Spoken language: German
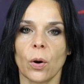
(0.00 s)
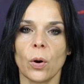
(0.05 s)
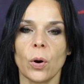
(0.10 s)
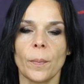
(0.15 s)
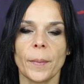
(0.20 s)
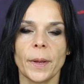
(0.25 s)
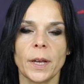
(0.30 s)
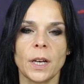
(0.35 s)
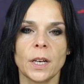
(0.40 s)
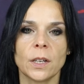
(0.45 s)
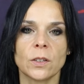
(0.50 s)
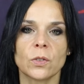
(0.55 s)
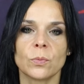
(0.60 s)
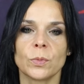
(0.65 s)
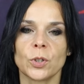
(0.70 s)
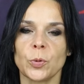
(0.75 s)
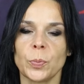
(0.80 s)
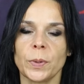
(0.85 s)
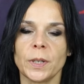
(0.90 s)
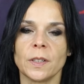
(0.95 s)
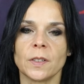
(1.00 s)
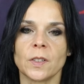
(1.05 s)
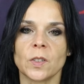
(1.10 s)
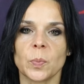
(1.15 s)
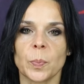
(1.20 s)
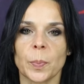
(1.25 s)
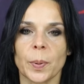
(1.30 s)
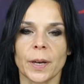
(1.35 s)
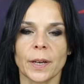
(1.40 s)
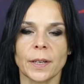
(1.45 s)
auch zum Beispiel
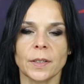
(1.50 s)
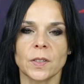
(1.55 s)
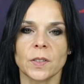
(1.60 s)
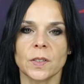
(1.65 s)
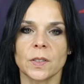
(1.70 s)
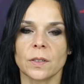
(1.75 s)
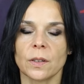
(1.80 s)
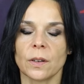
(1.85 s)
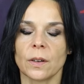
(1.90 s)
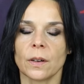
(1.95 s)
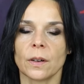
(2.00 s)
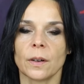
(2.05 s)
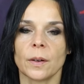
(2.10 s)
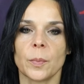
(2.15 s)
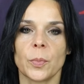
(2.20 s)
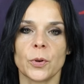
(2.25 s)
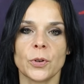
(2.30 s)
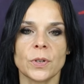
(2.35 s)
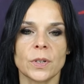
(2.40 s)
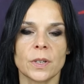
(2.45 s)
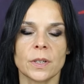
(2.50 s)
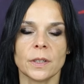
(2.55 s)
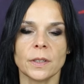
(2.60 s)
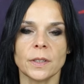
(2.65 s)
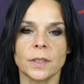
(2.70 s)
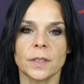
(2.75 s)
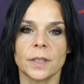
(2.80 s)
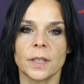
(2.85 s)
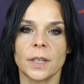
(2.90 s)
dieses BRICS-Bündnis.